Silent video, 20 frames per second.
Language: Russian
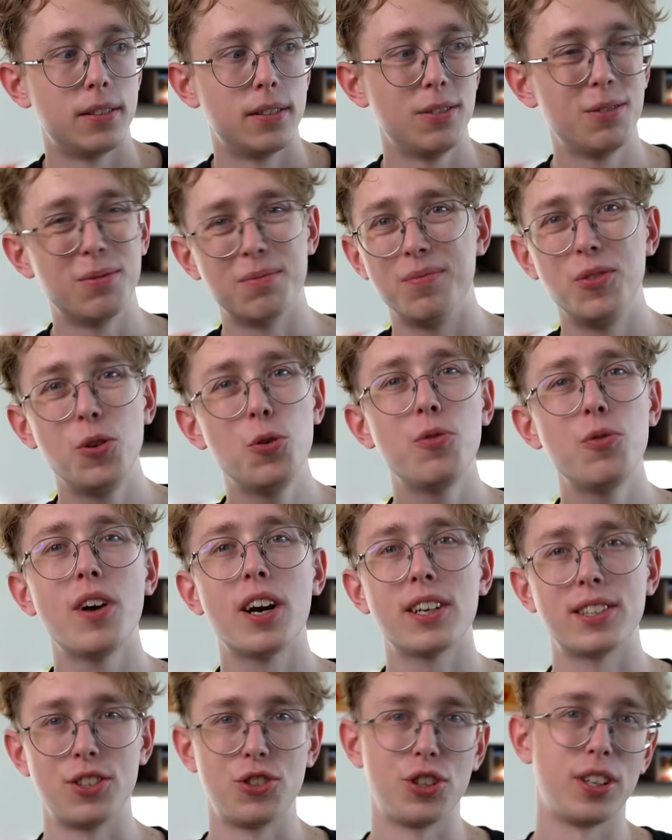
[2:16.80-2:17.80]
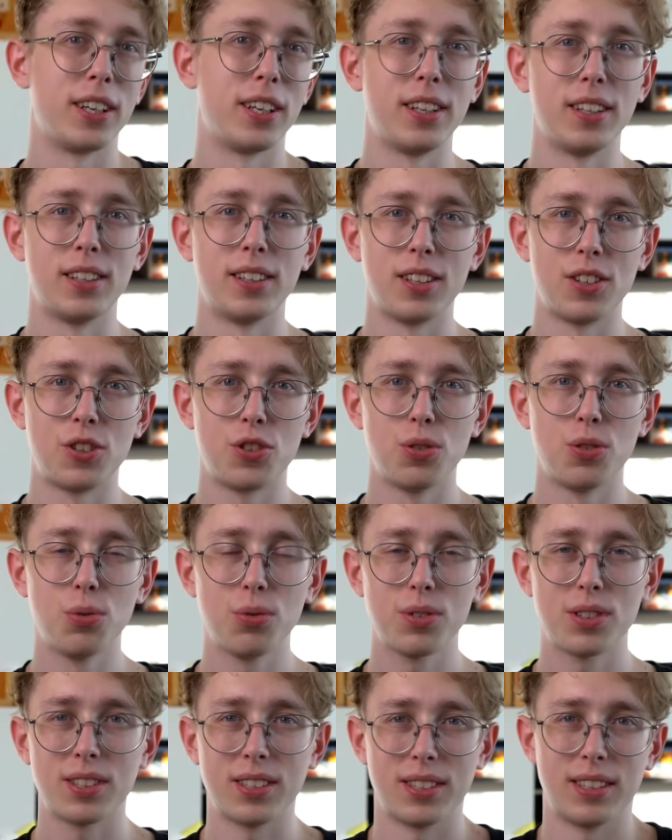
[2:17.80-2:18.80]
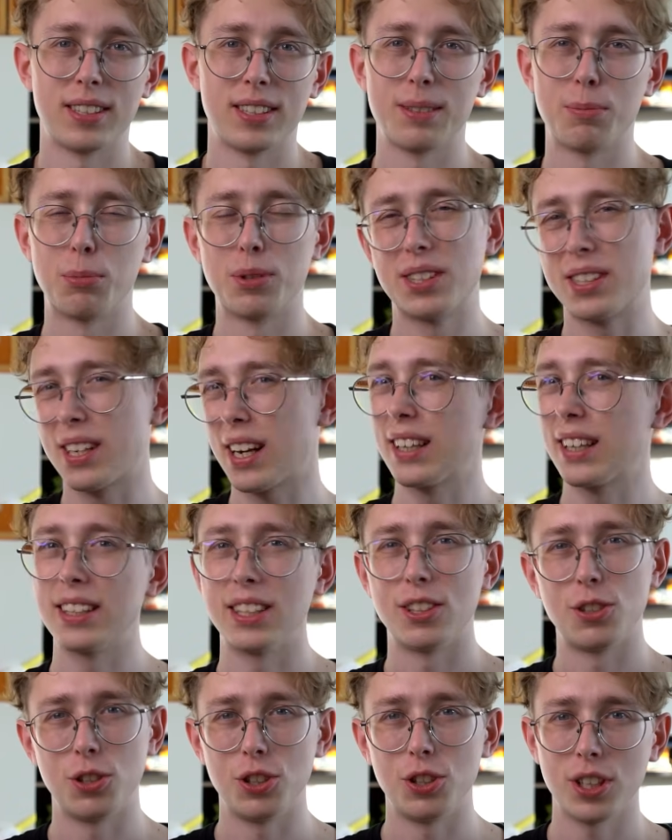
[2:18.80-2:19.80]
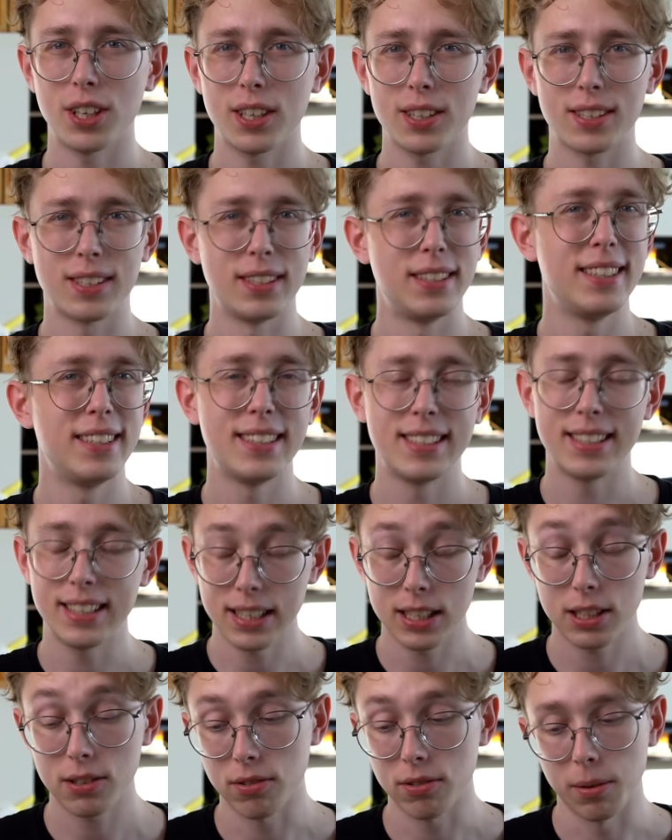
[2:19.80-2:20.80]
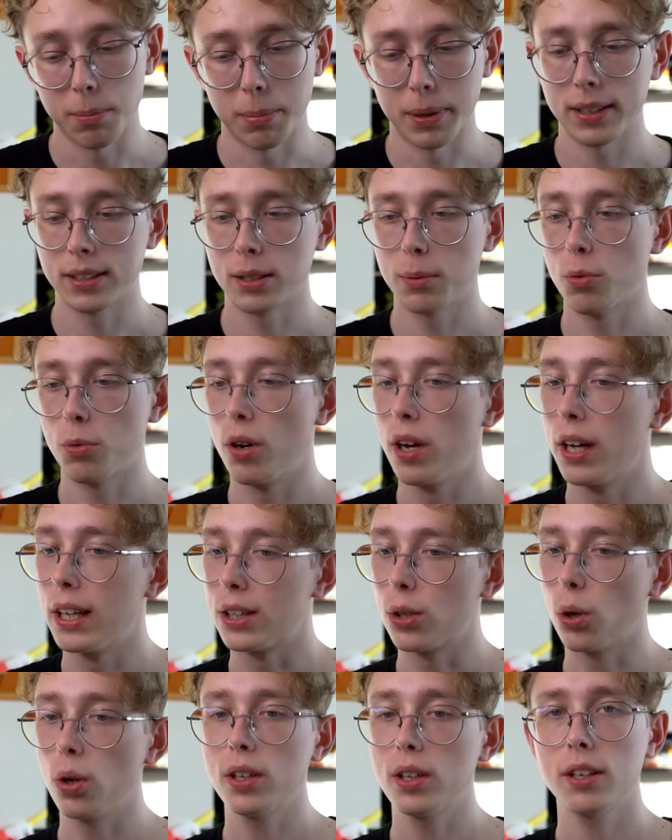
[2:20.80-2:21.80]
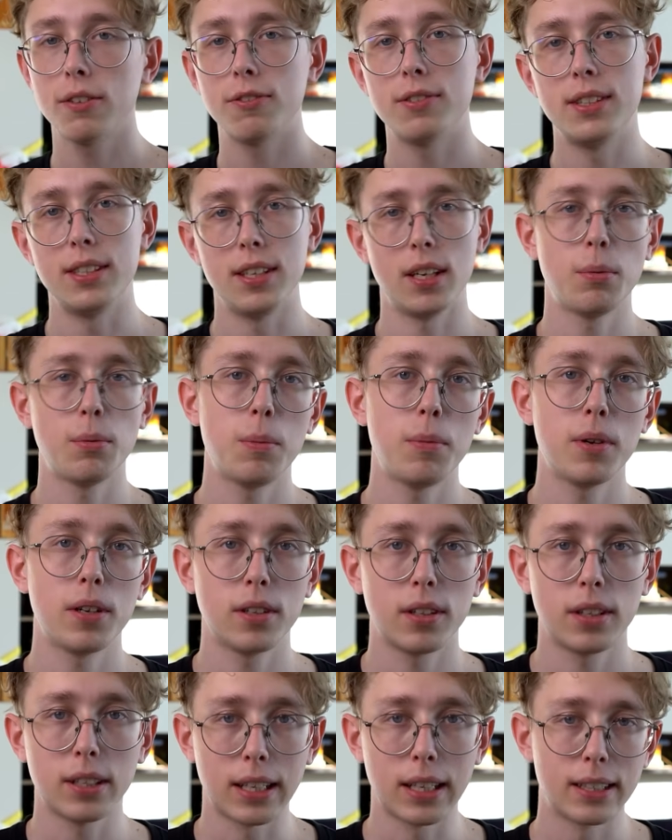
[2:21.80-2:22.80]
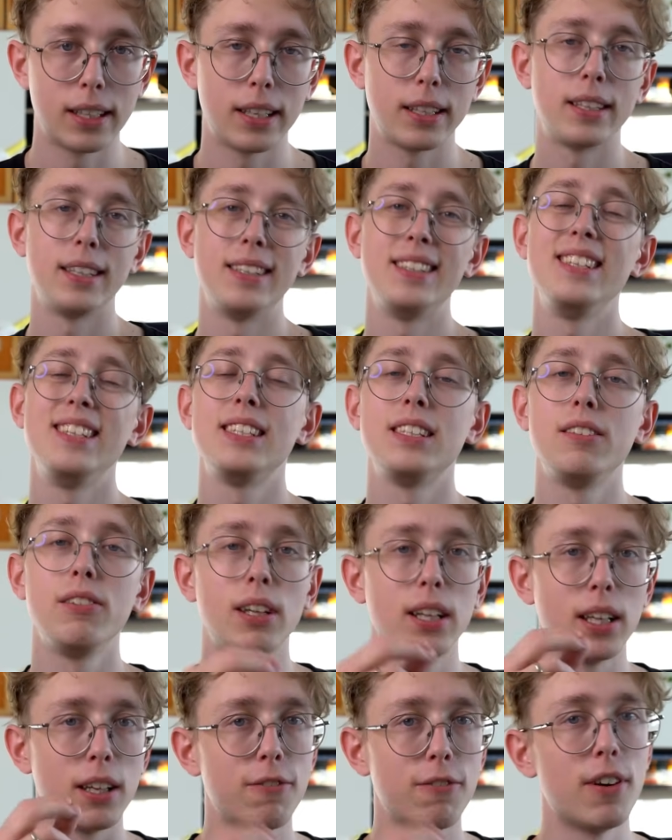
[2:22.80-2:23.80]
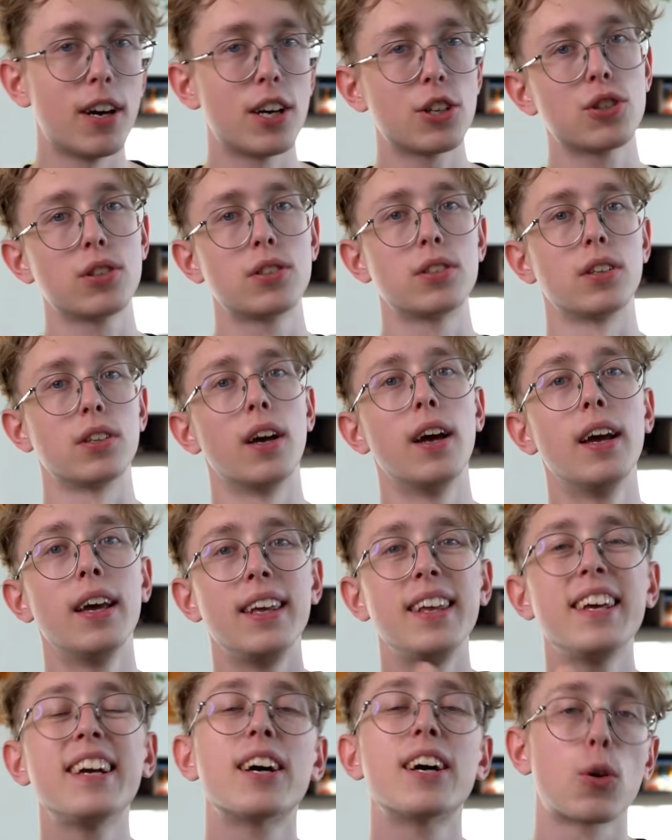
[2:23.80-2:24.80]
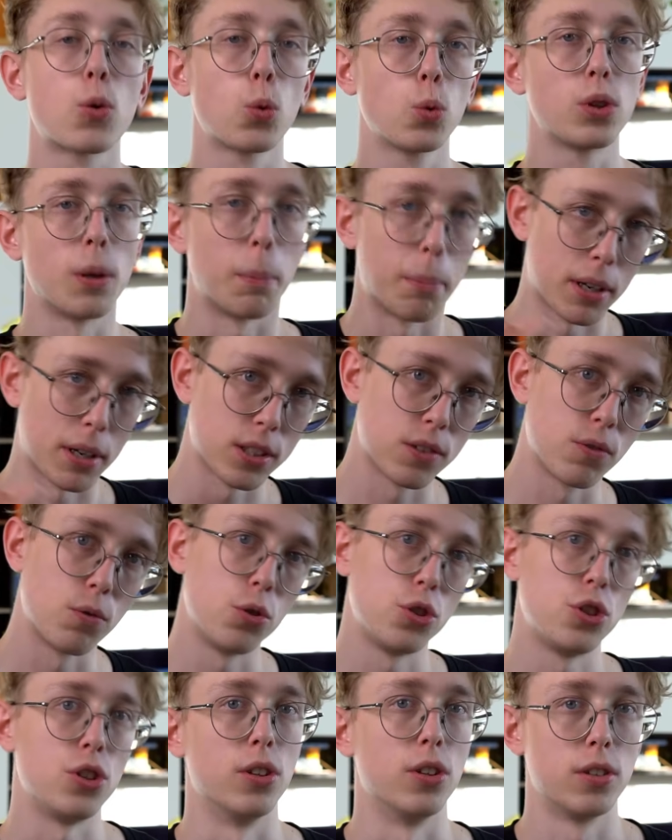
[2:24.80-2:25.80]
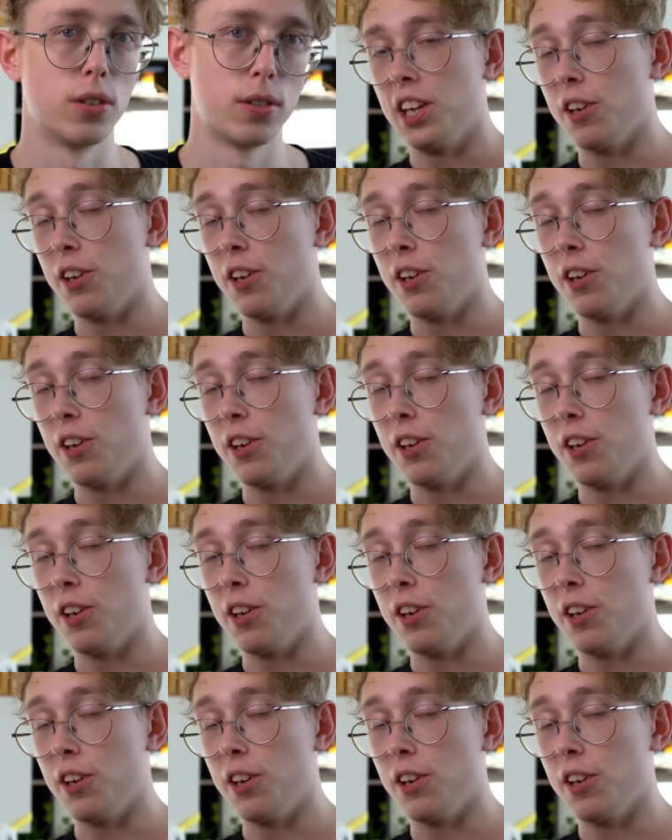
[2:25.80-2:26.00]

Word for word: ну, неувязочки какие-то начнутся, это будет странно ощущаться, неестественно, поэтому только в те моменты, когда это действительно вяжется и круто прозвучит.